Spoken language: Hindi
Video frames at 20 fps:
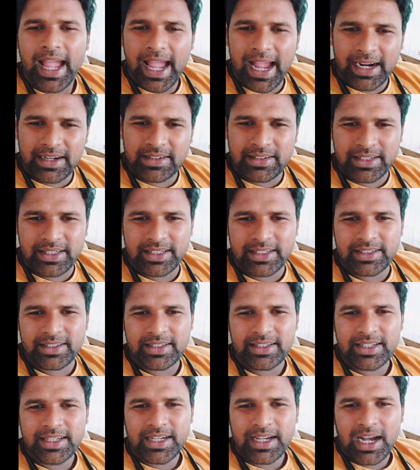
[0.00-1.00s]
एक्टर हैं
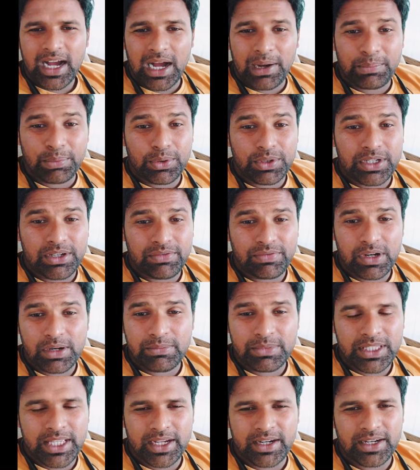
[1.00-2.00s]
आपको ये
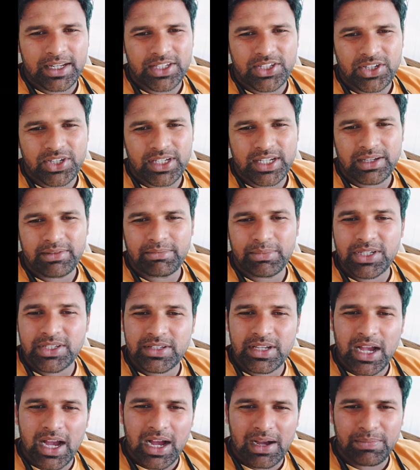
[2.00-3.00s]
फिल्म देखना चाहिए बस
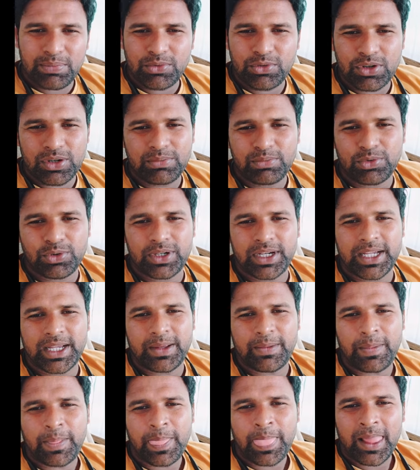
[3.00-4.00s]
आपको हमको
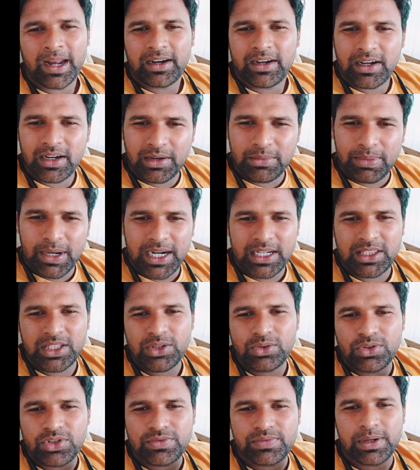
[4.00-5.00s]
नहीं हर भारतीय
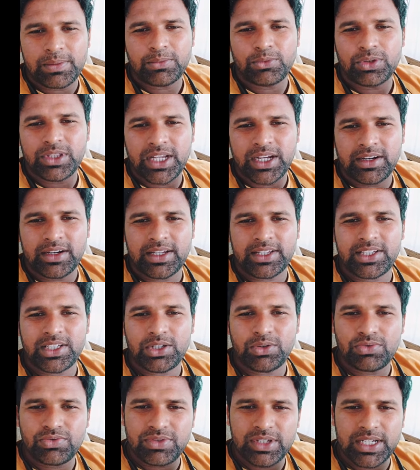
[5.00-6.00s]
को इस फिल्म को देखना चाहिए
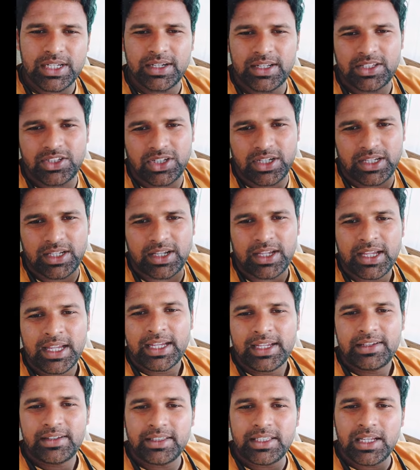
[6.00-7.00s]
और सीखना चाहिए
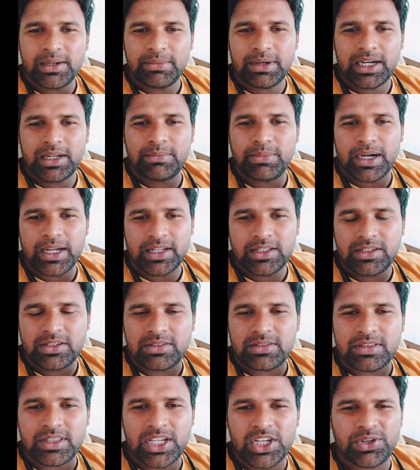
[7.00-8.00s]
यदि हमारे भारत
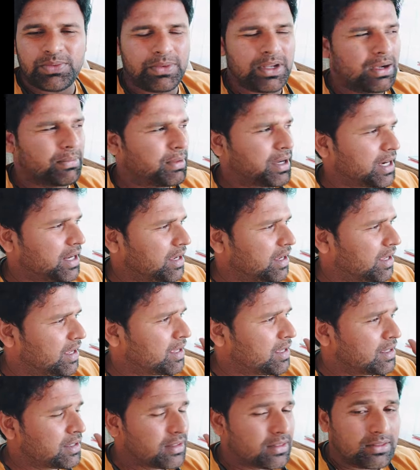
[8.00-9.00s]
जैसे देश में हमारे
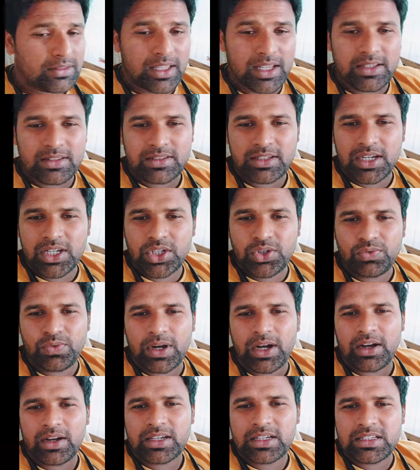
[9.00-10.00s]
देश का
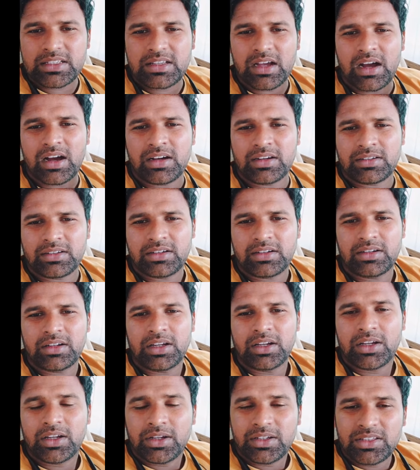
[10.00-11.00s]
युवा किसान
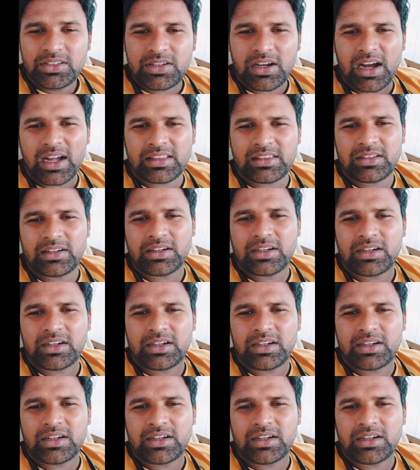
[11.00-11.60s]
छात्र